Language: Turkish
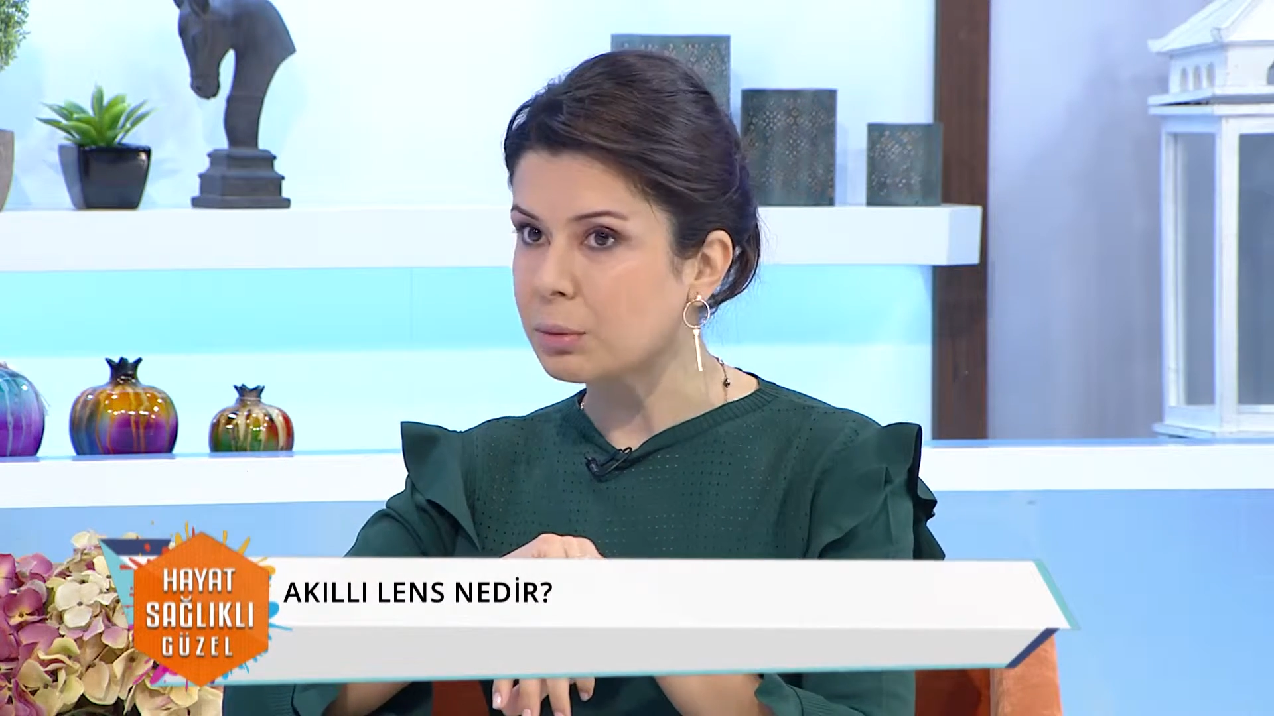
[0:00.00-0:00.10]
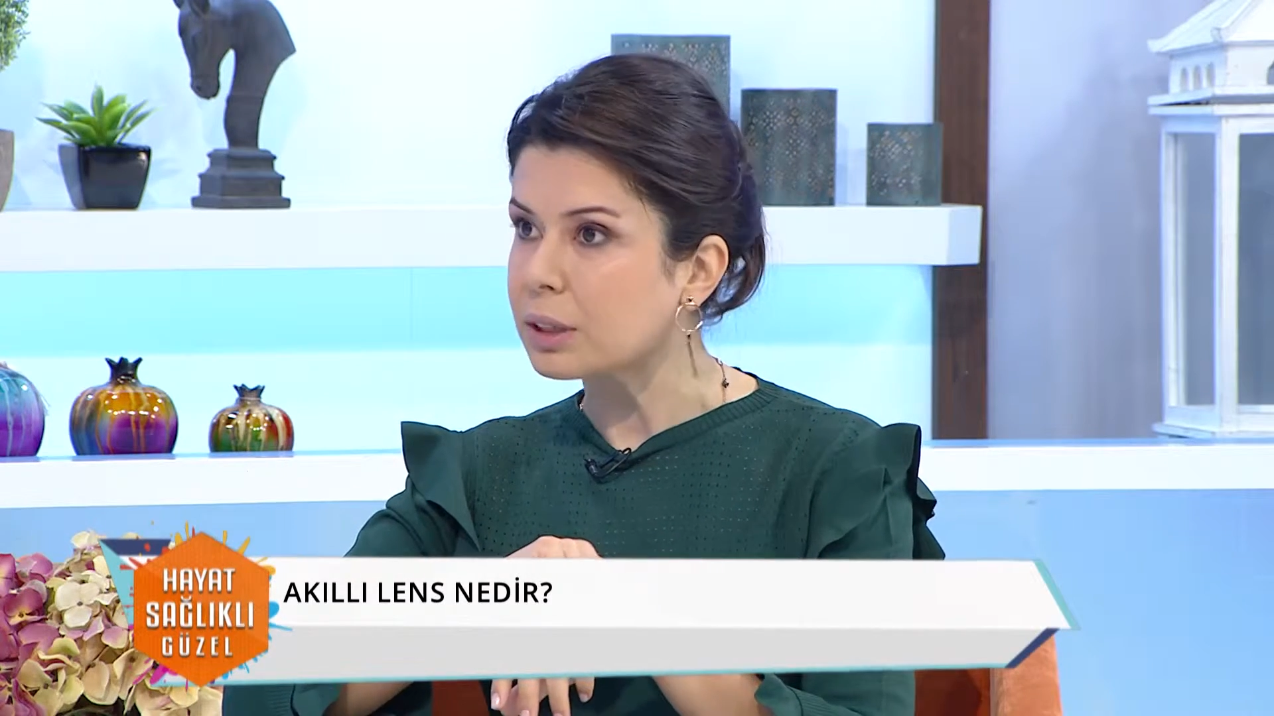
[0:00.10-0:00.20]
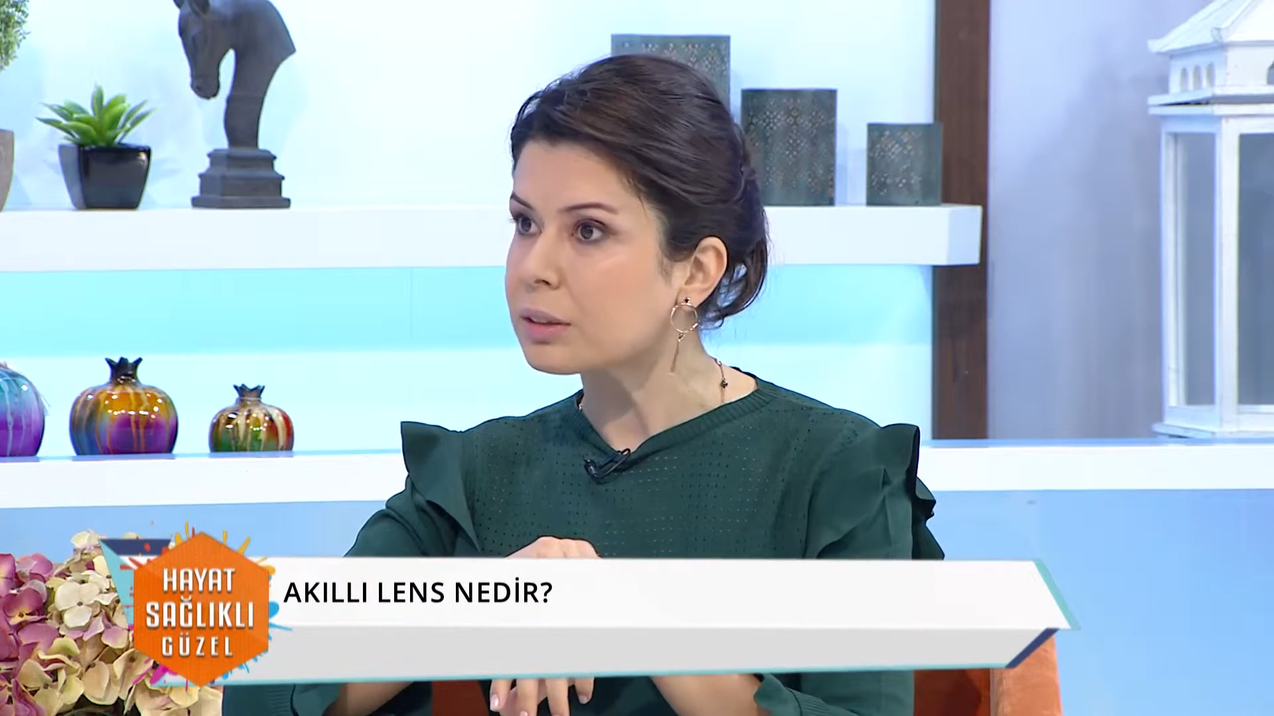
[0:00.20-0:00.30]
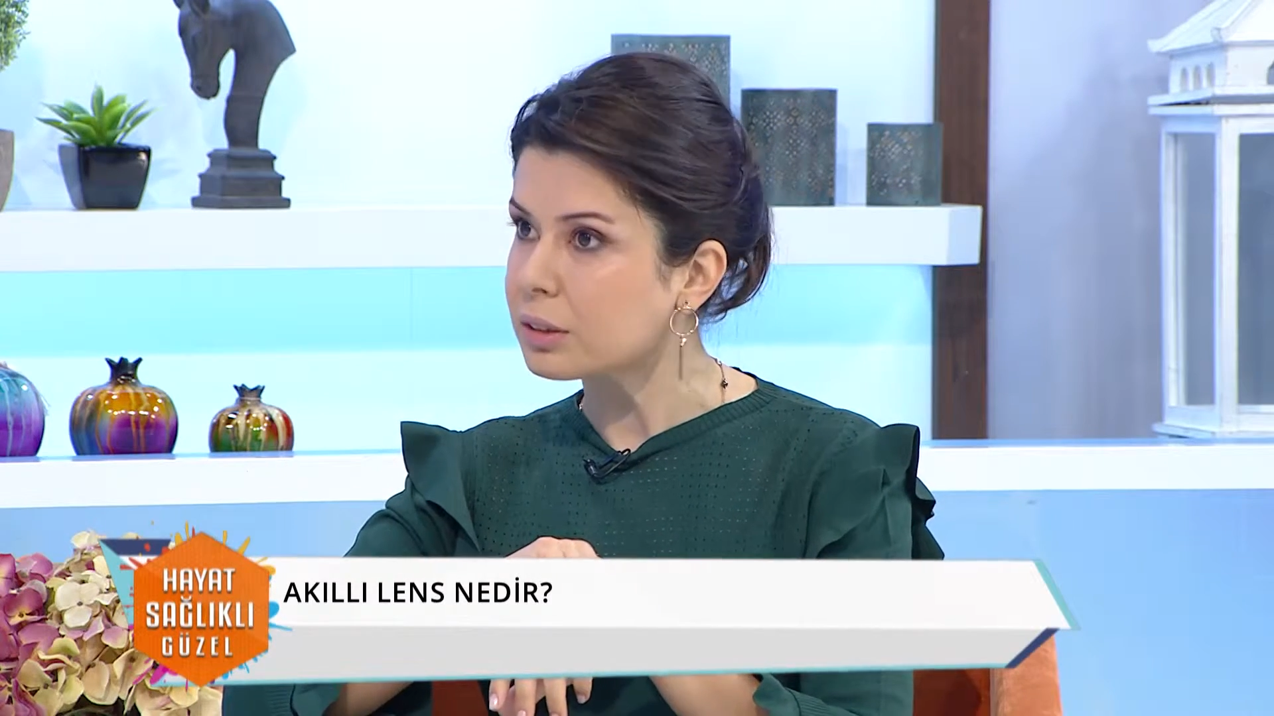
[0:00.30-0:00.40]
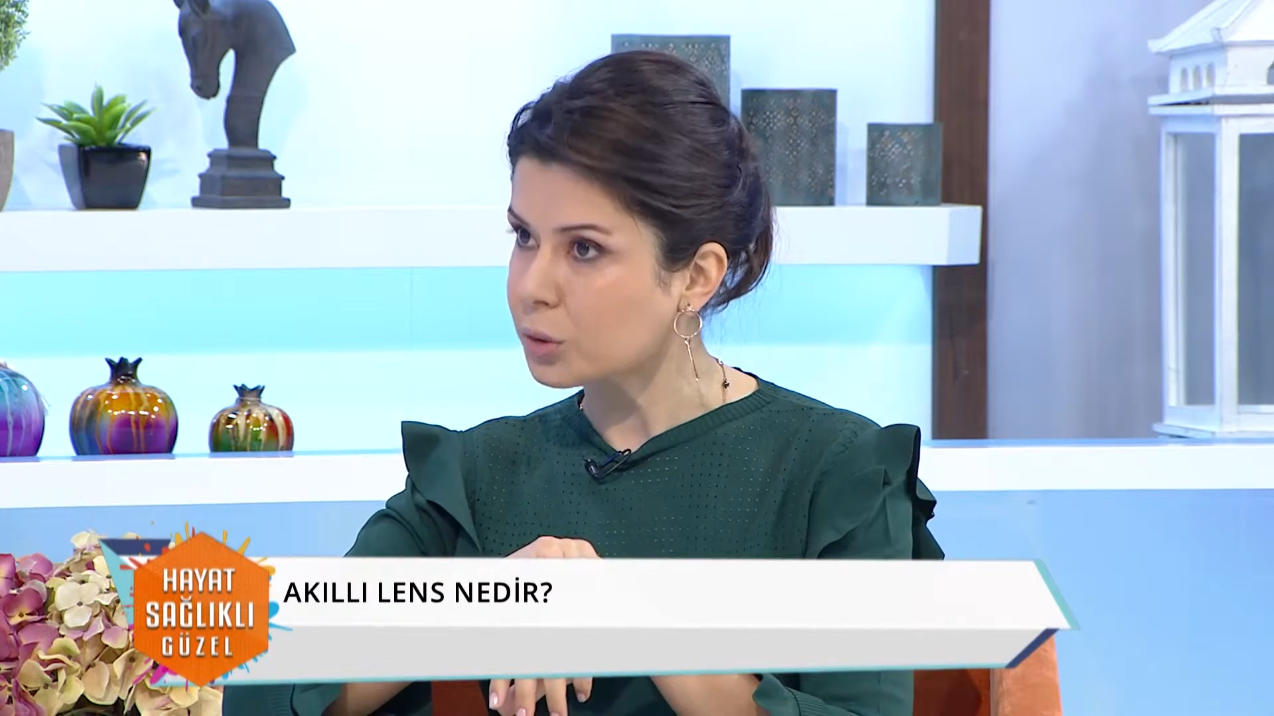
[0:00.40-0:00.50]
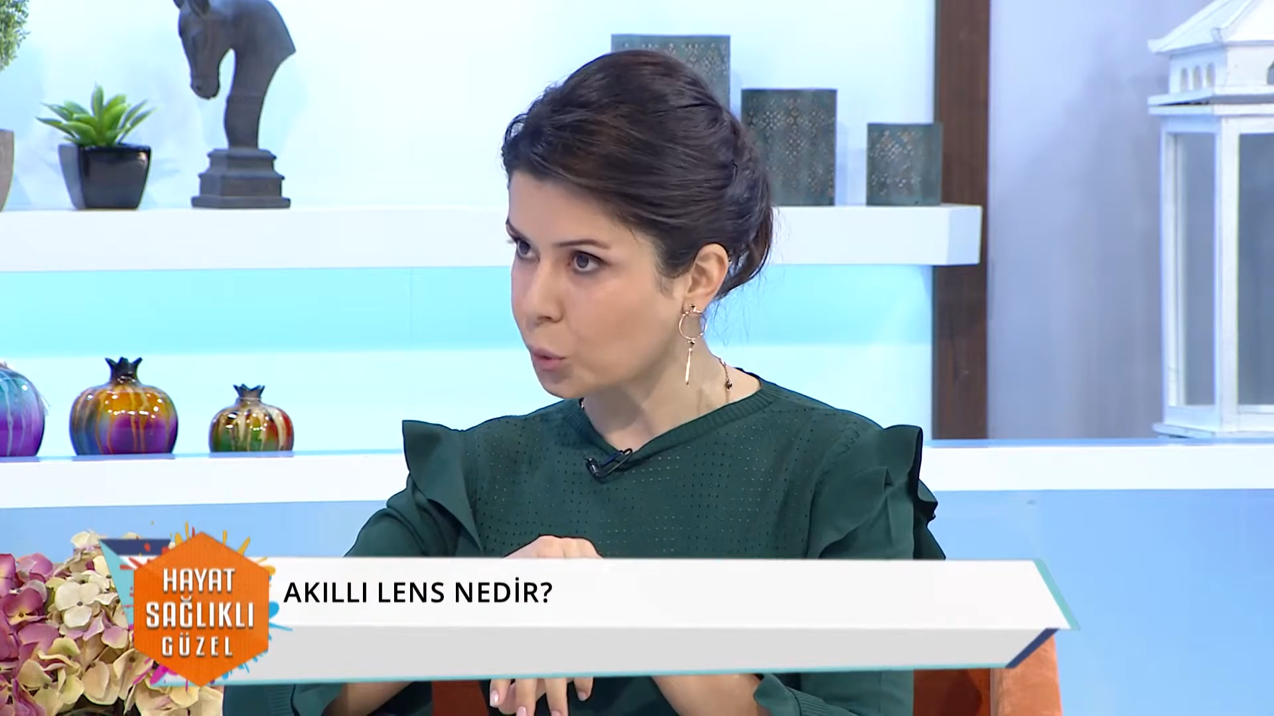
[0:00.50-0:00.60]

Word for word: baktığınız